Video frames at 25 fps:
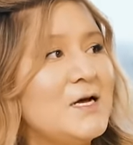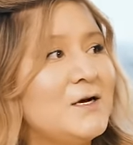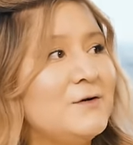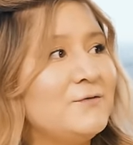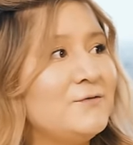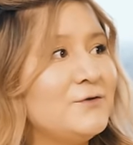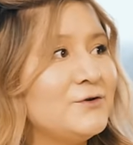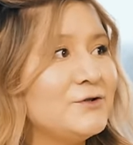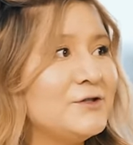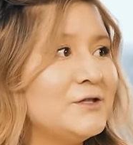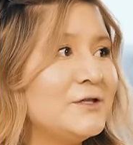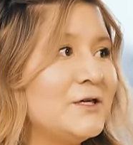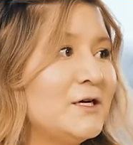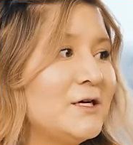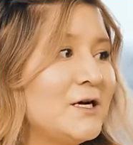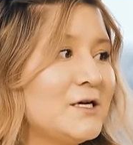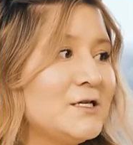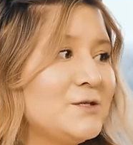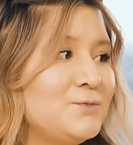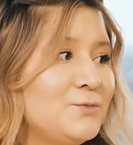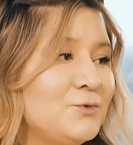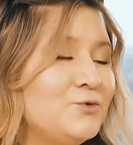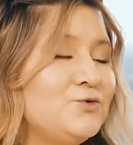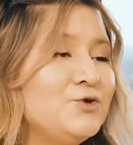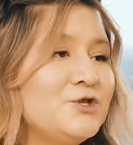Вот, и как
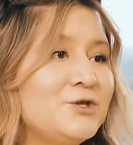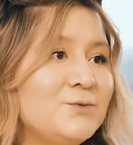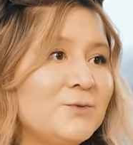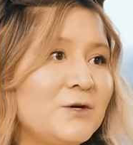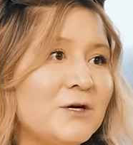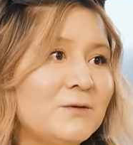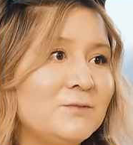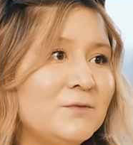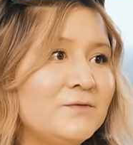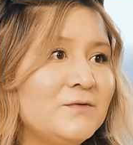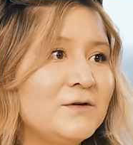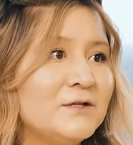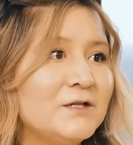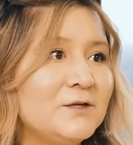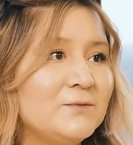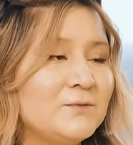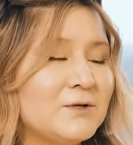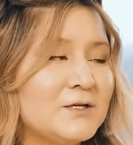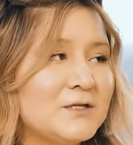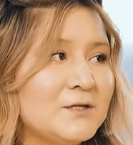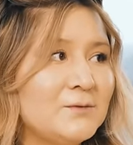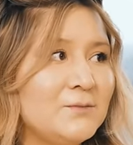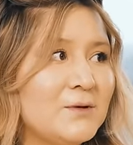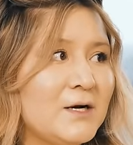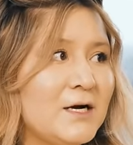раз мы учим как бы в этом
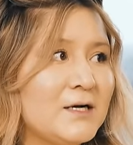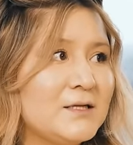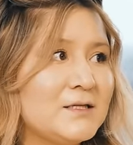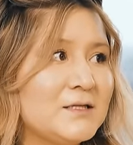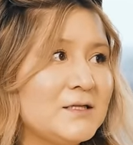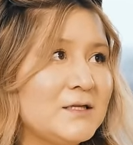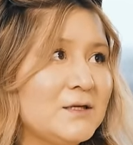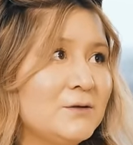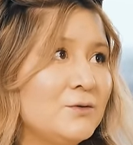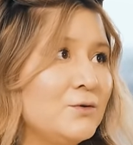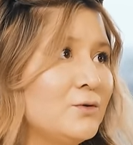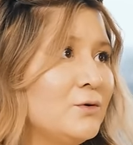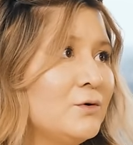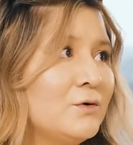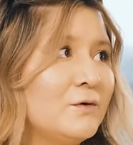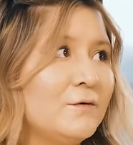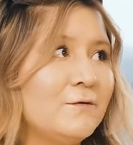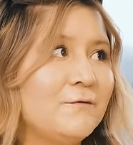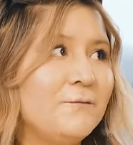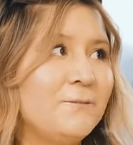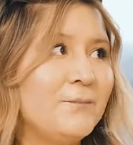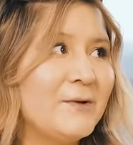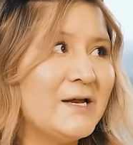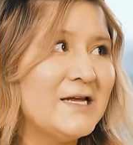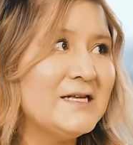разобраться. Но,
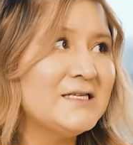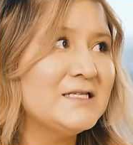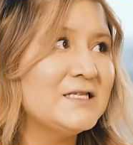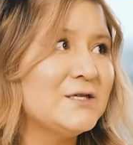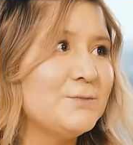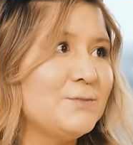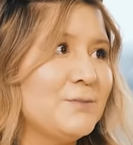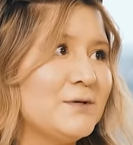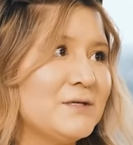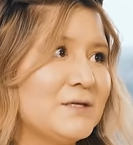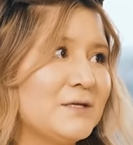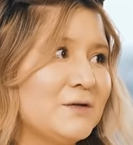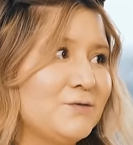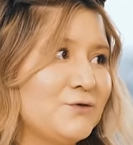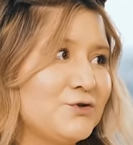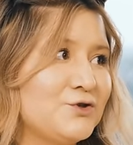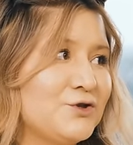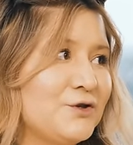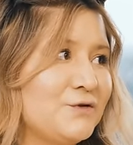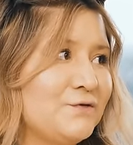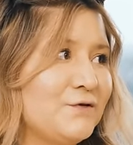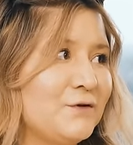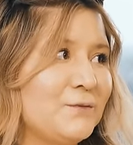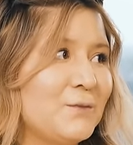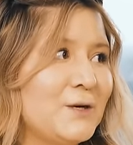в принципе, из-за того,
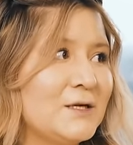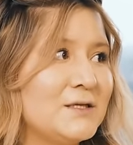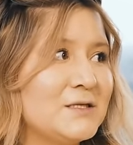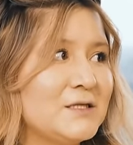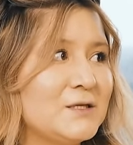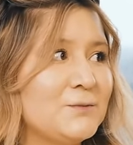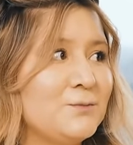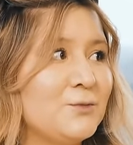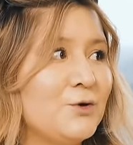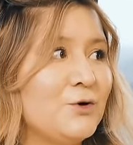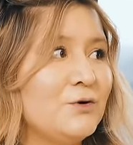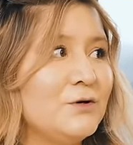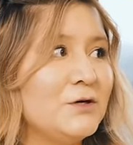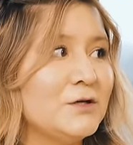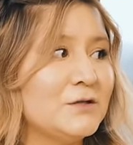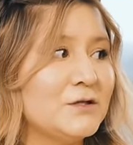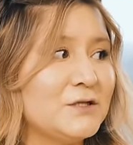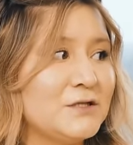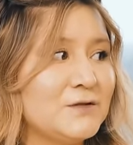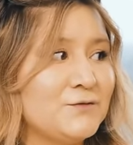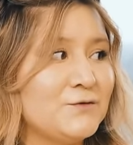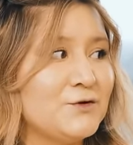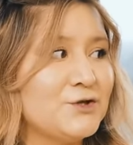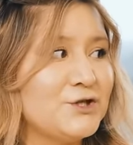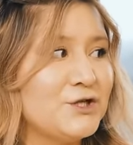что информации много, на
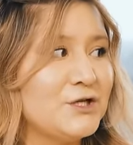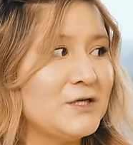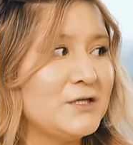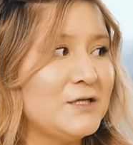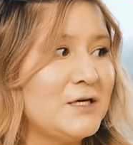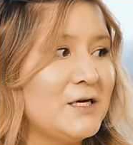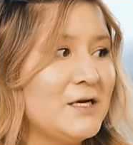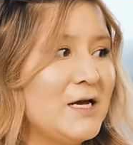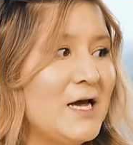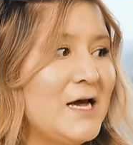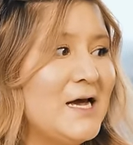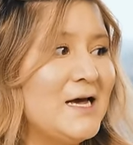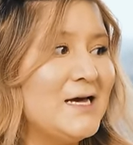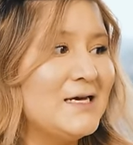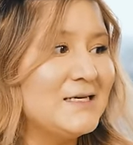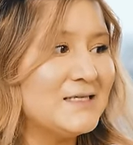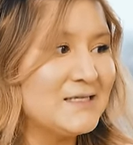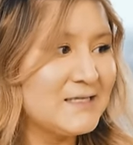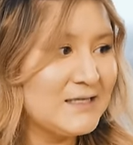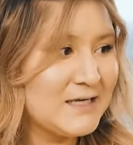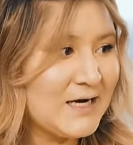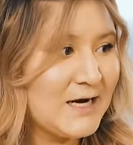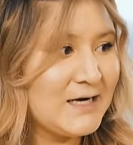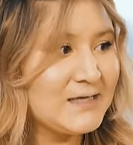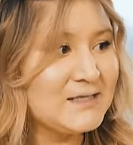сегодняшний день
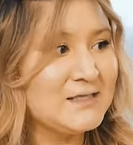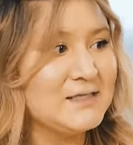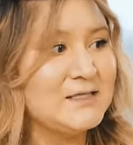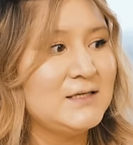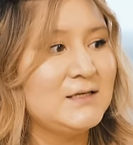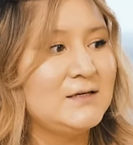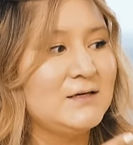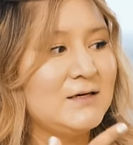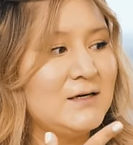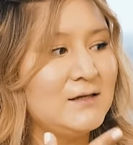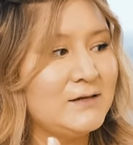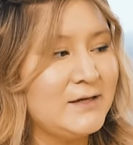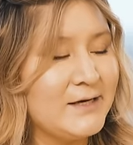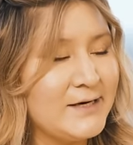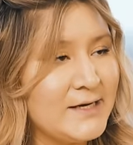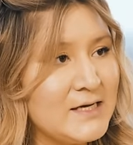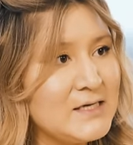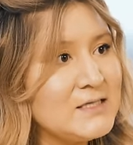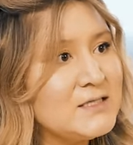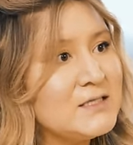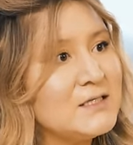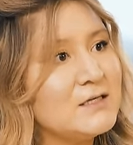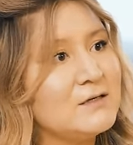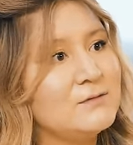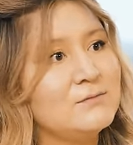стать
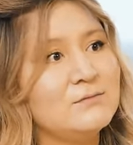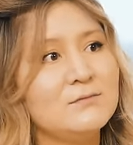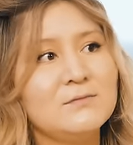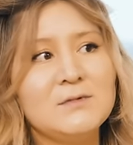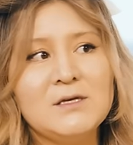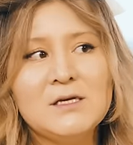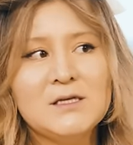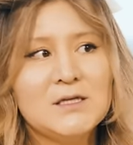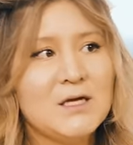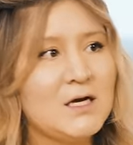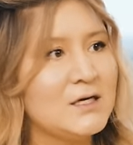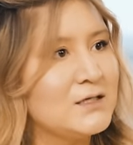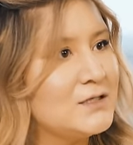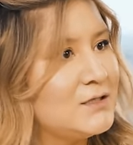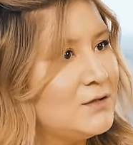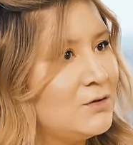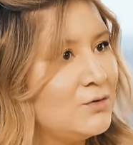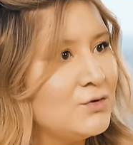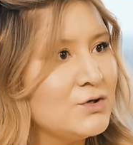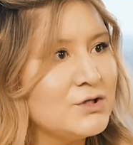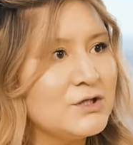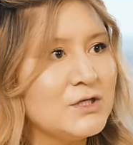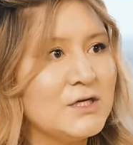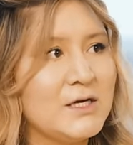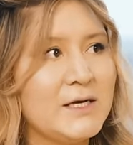колористом не так
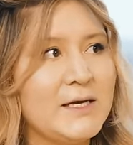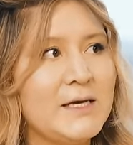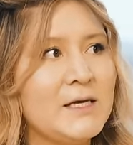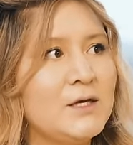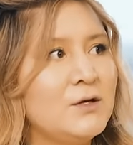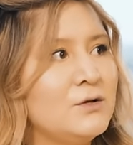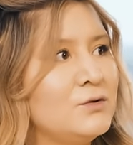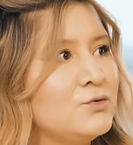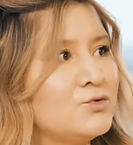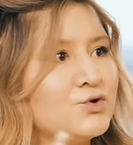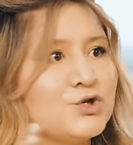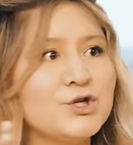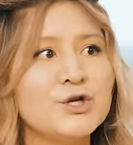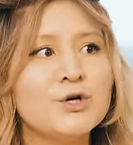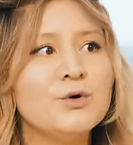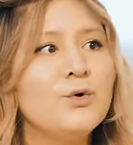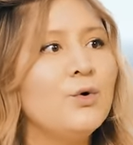сложно и не нужны